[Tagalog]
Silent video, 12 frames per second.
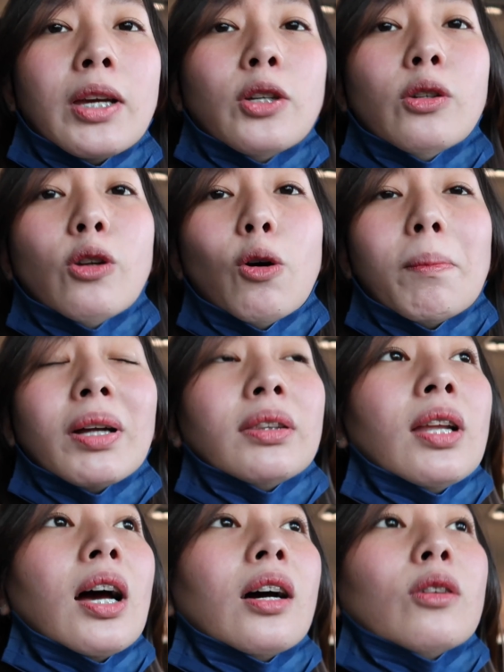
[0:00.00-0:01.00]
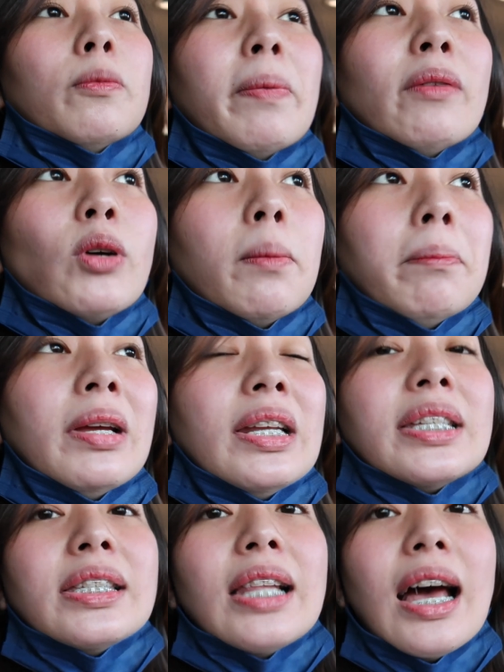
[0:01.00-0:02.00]
Ayun, lowbat na ako. Pero ang
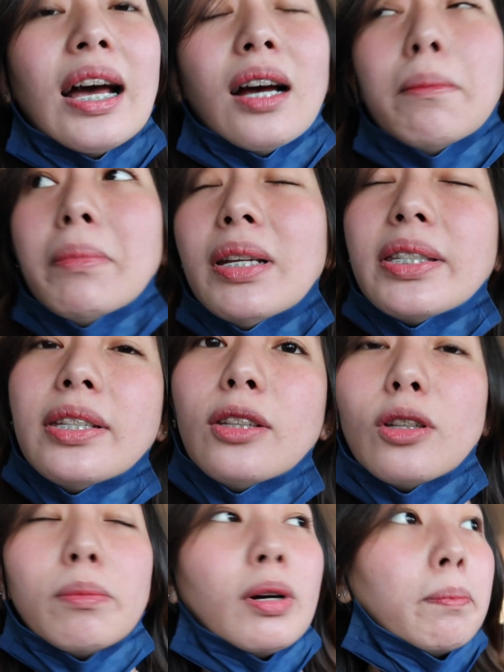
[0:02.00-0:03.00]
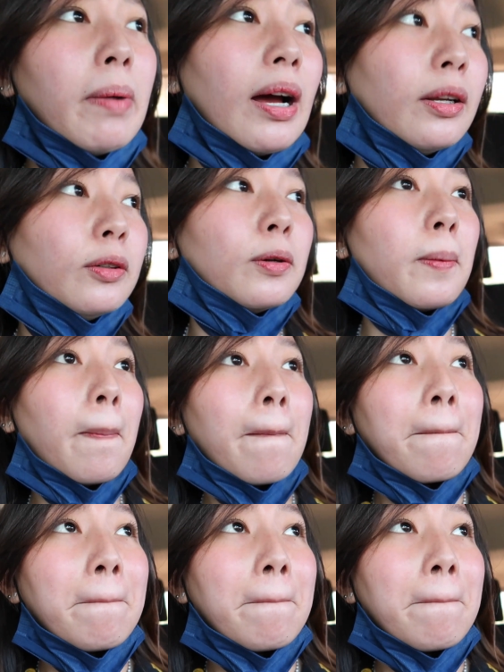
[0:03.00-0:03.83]
bilis lang. Ang bilis dito magpaano.